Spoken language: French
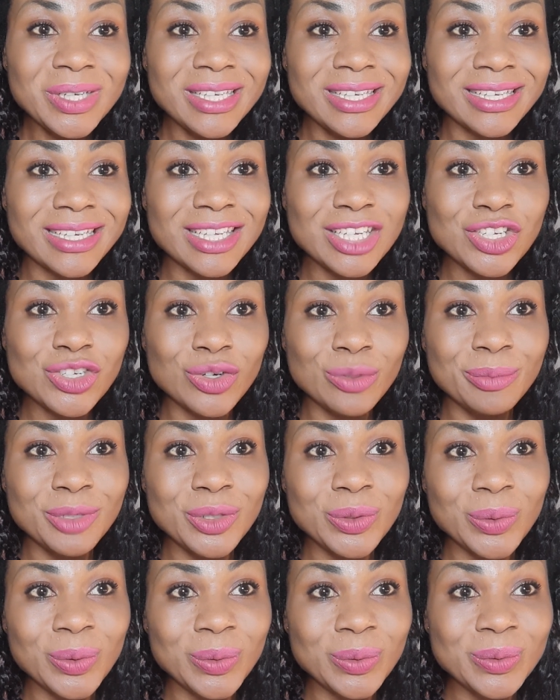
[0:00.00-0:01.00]
est riche en
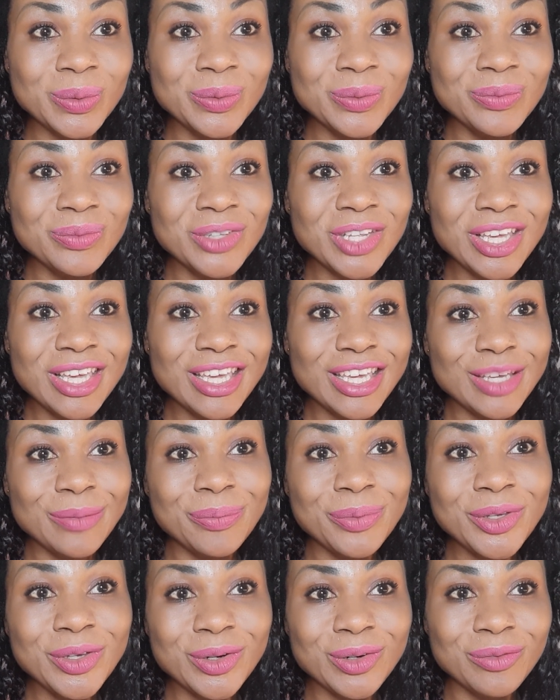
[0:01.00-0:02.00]
minéraux et
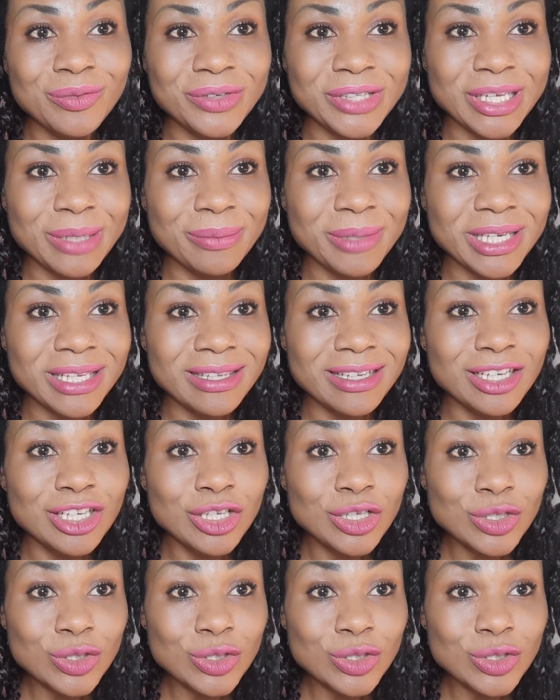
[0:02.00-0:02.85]
puis en vitamines.